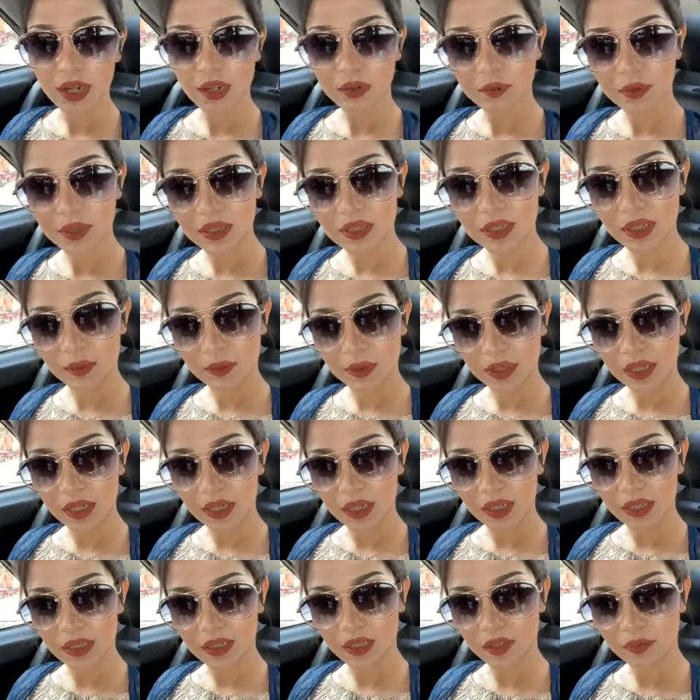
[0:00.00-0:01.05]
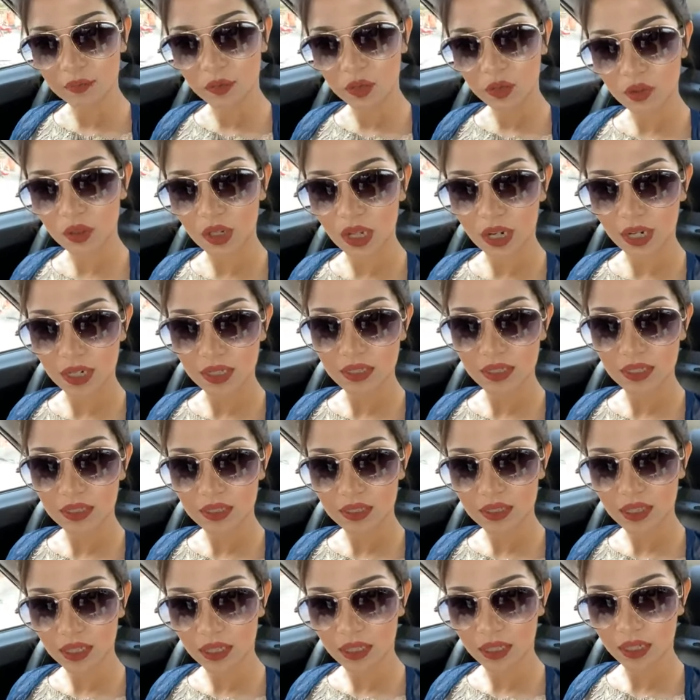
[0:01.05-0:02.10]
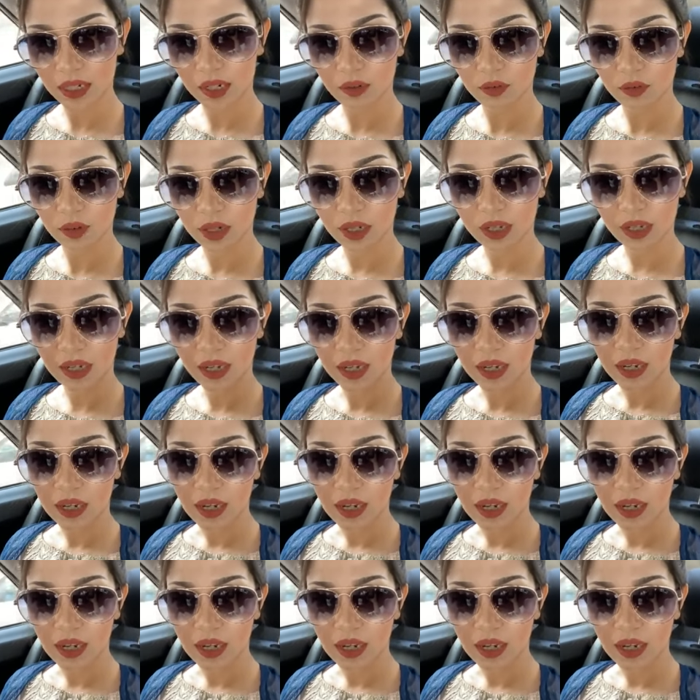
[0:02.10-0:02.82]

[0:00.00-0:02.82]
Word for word: জানাবেন যে আমাকে ঠিকমতো দেখা যাচ্ছে কি না ওকে